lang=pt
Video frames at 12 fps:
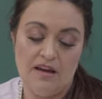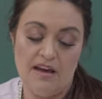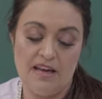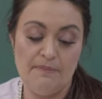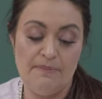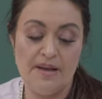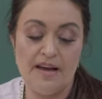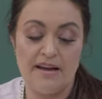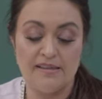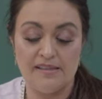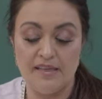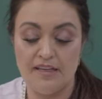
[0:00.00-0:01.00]
Ela
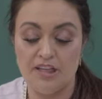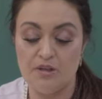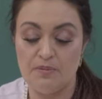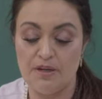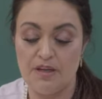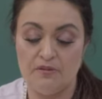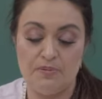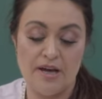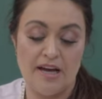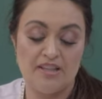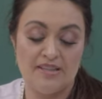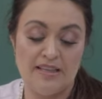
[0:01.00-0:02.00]
pegar a seringa de,
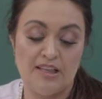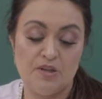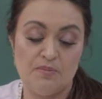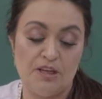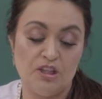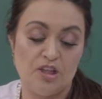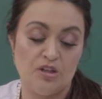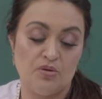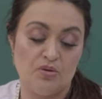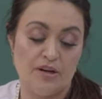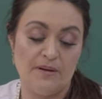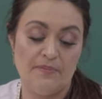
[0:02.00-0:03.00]
pegar a seringa de
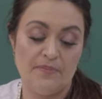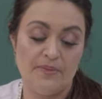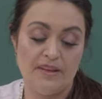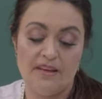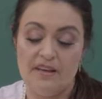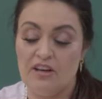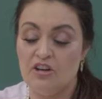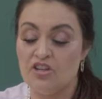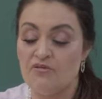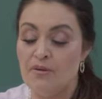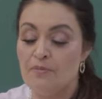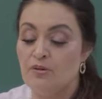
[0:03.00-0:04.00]
preenchedor, que
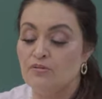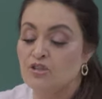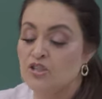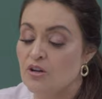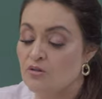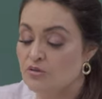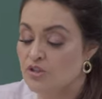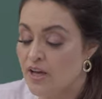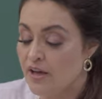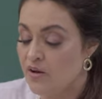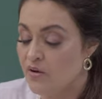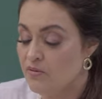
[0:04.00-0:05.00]
já vem prontinha com o
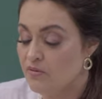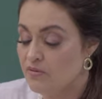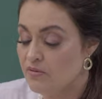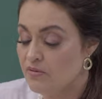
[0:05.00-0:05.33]
gel.